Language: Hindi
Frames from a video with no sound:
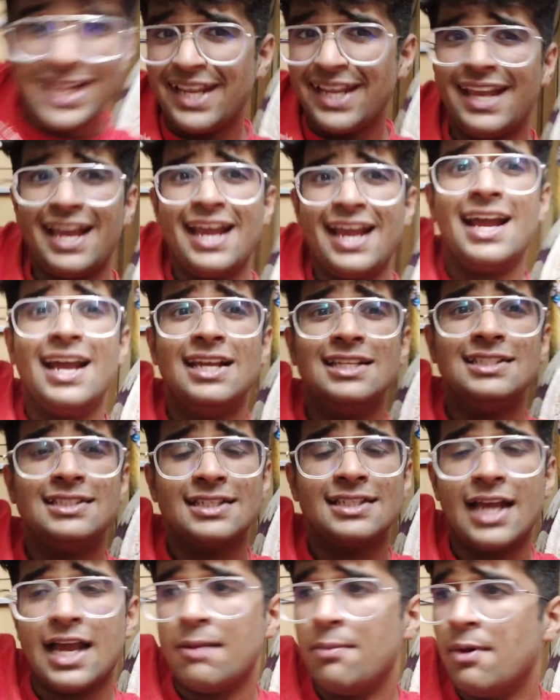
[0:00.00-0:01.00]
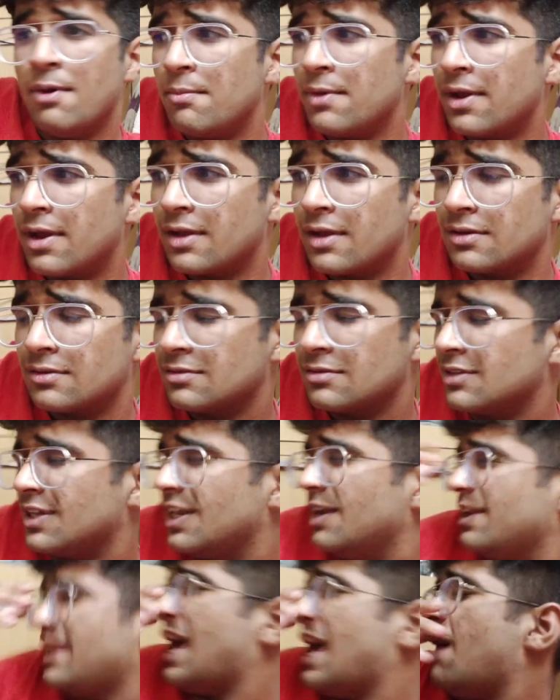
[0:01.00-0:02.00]
क्या गाइस अब हम
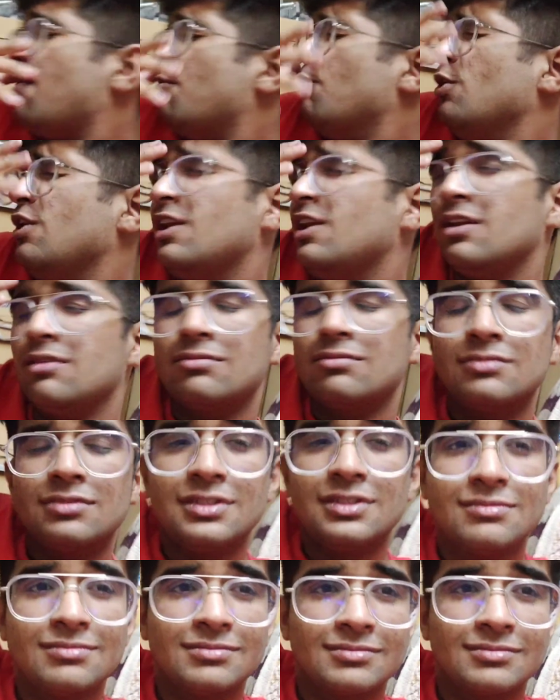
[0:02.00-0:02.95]
अरे क्या बोल